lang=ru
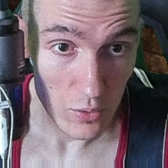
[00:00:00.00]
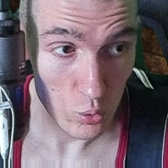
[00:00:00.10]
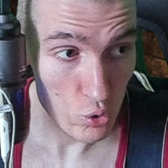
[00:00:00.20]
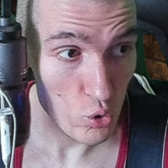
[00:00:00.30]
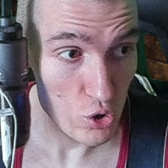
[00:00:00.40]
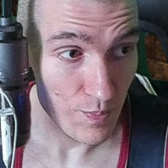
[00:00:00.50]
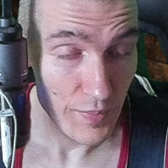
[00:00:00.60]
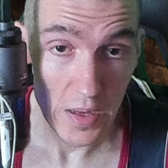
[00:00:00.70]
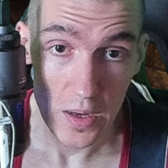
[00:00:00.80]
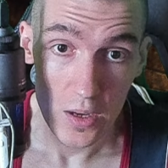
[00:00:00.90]
Ну что ж,
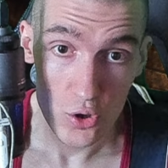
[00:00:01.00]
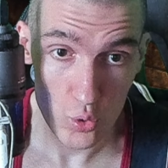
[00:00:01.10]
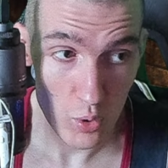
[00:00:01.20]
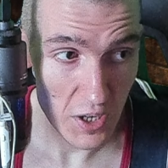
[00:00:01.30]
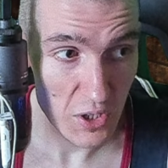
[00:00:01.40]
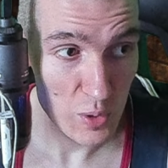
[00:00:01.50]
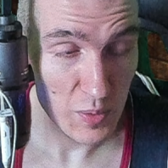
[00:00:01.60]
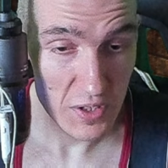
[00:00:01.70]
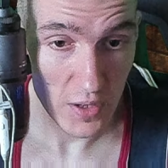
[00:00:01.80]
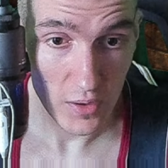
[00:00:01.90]
что хотелось
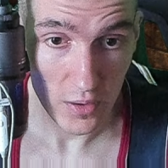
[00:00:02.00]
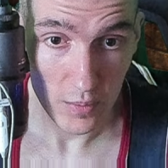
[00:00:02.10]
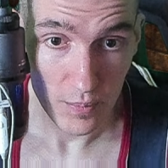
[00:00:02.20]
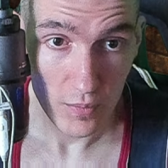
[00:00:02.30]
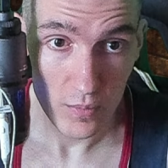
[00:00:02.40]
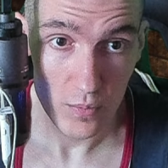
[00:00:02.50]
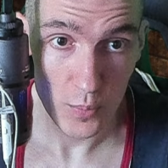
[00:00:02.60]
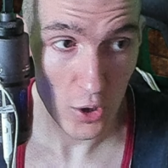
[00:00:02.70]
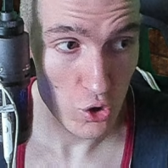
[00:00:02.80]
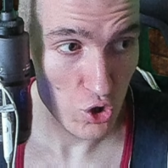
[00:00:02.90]
бы сказать.
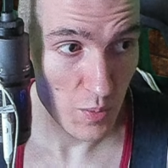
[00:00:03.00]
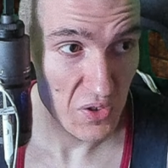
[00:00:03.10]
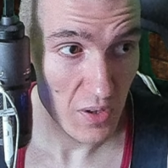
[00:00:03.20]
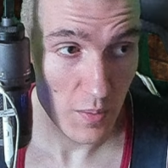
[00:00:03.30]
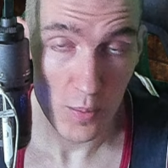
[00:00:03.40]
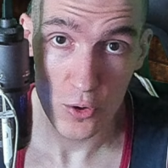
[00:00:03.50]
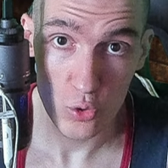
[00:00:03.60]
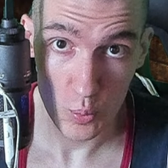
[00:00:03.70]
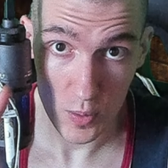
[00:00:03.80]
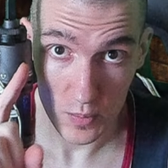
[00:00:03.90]
Прежде чем мы с вами
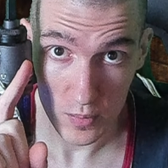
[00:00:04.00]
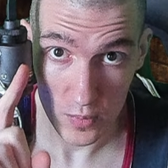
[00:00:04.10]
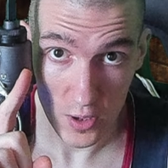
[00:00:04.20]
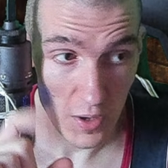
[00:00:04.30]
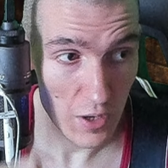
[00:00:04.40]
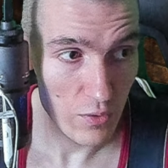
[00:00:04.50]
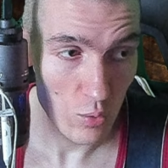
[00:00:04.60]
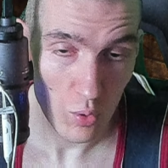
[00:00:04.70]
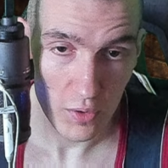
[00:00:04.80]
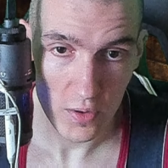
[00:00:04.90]
приступим говорить
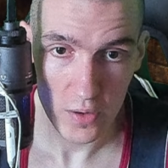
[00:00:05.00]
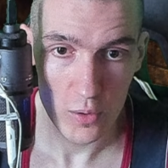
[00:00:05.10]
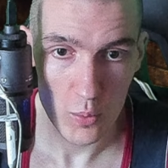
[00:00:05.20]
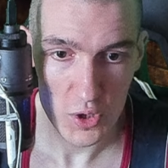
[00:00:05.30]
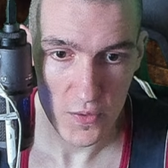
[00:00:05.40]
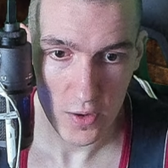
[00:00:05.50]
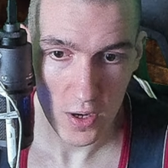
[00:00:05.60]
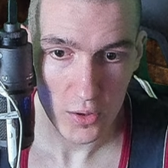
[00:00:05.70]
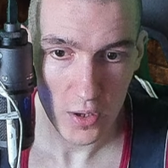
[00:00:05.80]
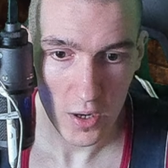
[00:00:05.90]
о текстовом
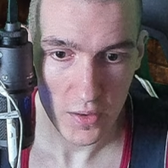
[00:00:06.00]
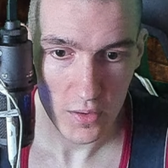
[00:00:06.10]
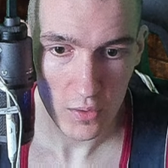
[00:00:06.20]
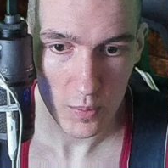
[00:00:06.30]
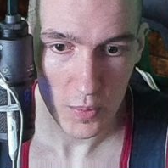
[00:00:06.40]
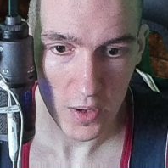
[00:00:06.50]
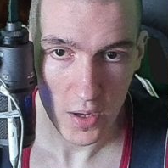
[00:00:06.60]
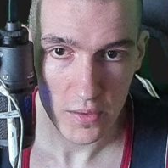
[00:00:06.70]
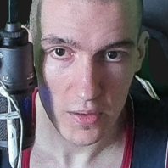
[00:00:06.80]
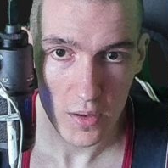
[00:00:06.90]
русификаторе, хотелось
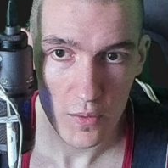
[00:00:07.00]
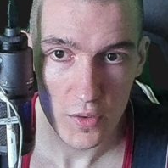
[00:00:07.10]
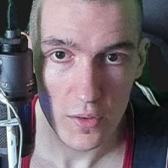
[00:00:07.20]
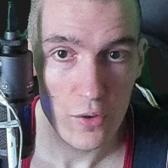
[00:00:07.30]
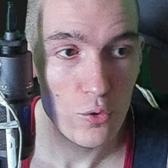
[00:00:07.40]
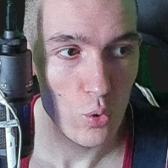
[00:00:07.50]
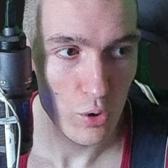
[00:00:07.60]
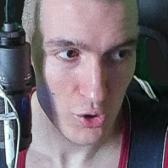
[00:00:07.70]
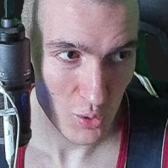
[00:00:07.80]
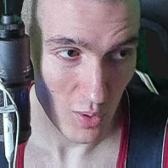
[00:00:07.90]
отдельно выделить
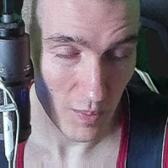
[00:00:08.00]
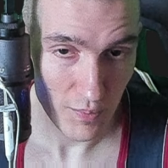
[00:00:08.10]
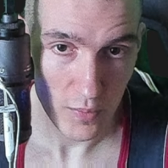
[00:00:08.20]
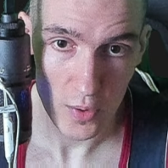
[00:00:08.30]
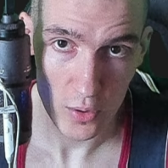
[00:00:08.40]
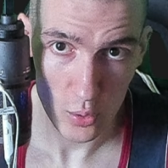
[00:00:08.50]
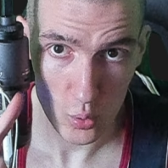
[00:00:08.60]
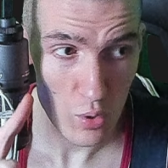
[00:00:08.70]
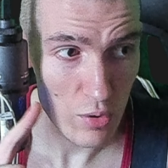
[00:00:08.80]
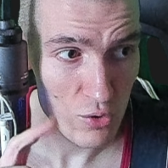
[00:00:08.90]
кое-что – это
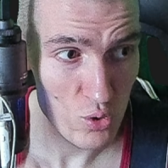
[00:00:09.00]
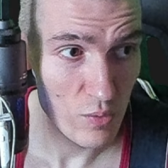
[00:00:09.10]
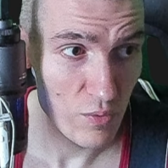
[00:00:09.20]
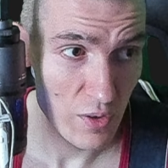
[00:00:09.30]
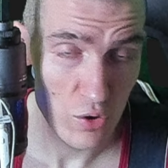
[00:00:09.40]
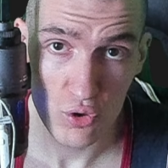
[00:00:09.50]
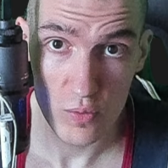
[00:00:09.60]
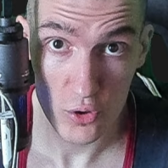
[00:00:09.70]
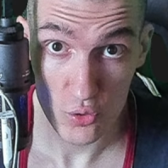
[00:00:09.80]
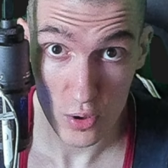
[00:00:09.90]
то, что в
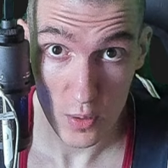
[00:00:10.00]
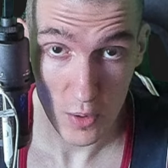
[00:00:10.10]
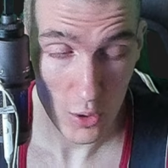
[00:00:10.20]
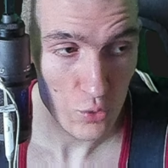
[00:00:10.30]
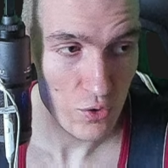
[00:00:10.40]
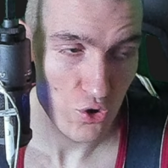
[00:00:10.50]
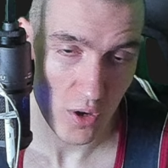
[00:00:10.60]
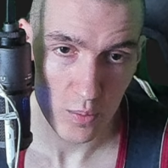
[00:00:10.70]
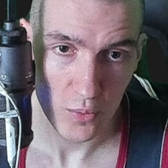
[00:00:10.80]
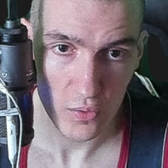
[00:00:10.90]
2024 году
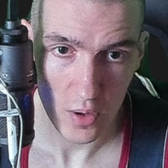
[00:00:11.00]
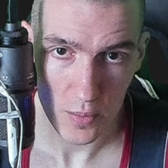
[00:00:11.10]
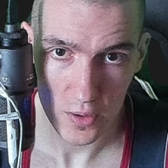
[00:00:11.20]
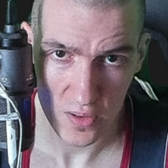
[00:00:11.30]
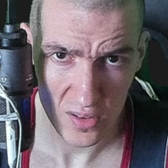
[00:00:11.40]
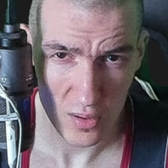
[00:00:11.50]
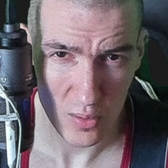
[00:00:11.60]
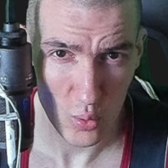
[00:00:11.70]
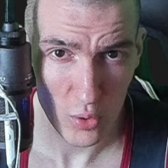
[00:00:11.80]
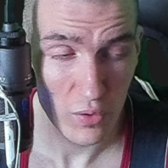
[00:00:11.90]
сейчас мы с вами
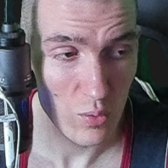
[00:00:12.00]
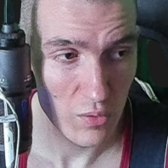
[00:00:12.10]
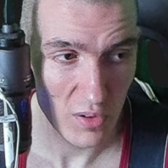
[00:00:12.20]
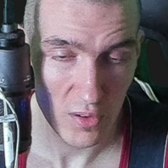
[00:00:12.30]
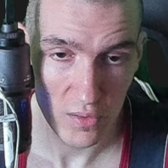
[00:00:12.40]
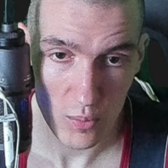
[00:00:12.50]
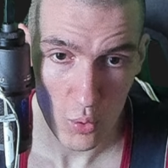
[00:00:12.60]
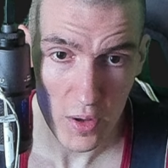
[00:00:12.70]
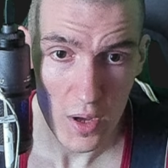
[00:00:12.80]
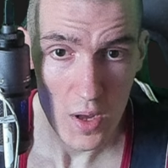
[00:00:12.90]
где-то
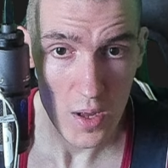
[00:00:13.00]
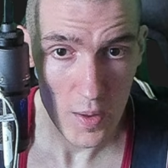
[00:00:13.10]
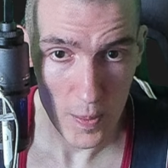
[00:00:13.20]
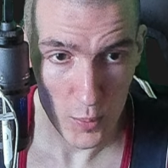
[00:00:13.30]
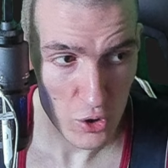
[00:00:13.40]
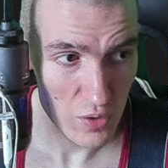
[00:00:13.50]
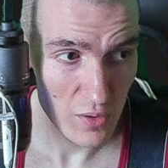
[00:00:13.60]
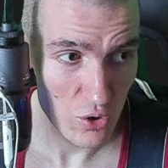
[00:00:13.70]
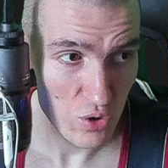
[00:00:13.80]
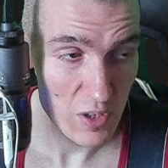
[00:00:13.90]
осенью-зимой, ближе к
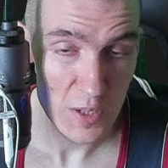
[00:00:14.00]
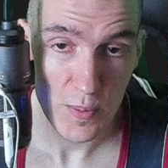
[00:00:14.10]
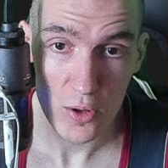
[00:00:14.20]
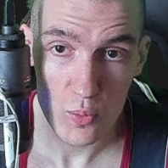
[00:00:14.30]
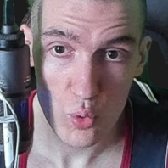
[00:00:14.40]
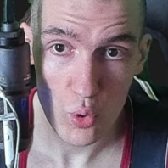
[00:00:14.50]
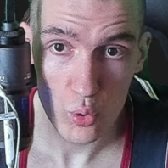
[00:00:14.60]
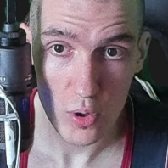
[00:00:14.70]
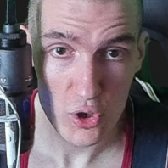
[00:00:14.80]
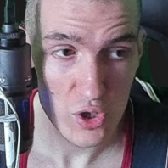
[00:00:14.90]
2025
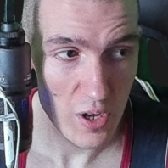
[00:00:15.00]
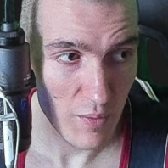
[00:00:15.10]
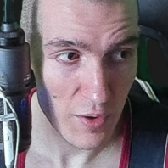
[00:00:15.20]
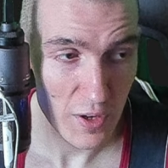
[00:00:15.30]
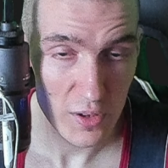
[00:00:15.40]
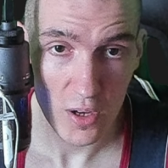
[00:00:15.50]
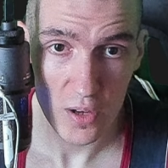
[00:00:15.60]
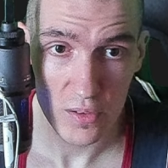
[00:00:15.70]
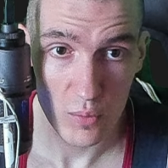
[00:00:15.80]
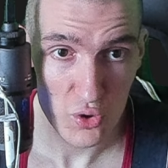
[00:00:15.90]
году ожидаем выхода
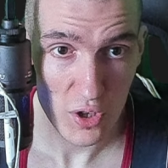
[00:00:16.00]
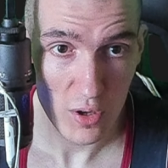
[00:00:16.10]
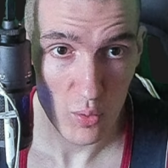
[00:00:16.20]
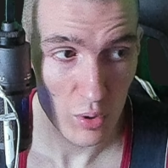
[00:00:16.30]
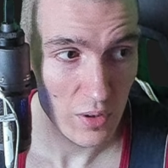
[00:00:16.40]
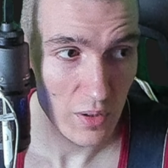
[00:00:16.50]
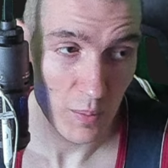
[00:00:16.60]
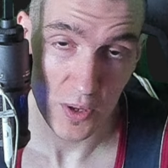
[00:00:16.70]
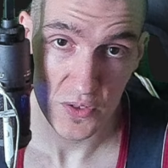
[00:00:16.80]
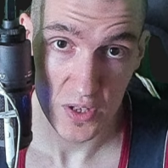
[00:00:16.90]
озвучки от
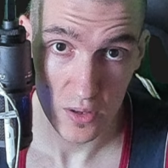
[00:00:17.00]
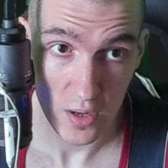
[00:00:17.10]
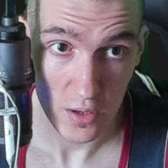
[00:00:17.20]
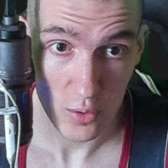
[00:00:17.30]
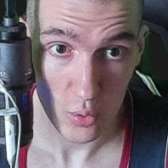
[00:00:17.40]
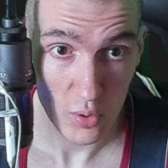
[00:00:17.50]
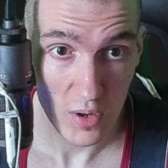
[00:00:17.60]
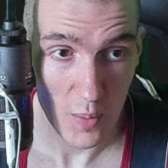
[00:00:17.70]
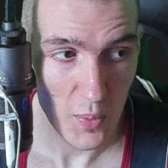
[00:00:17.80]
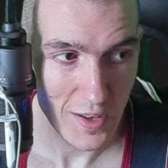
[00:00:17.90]
профессиональной крутой
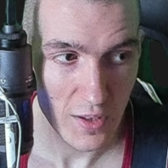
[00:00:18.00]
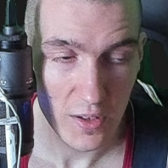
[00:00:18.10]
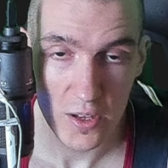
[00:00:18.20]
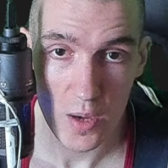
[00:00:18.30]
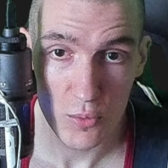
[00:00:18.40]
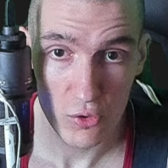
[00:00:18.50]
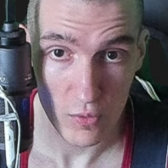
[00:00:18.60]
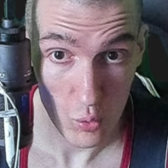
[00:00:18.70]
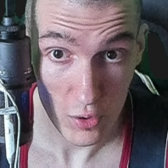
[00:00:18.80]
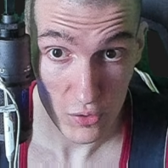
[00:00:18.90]
компании Games
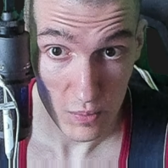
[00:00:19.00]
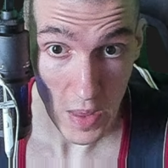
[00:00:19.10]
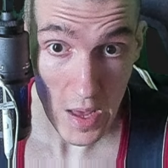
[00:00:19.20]
Voice.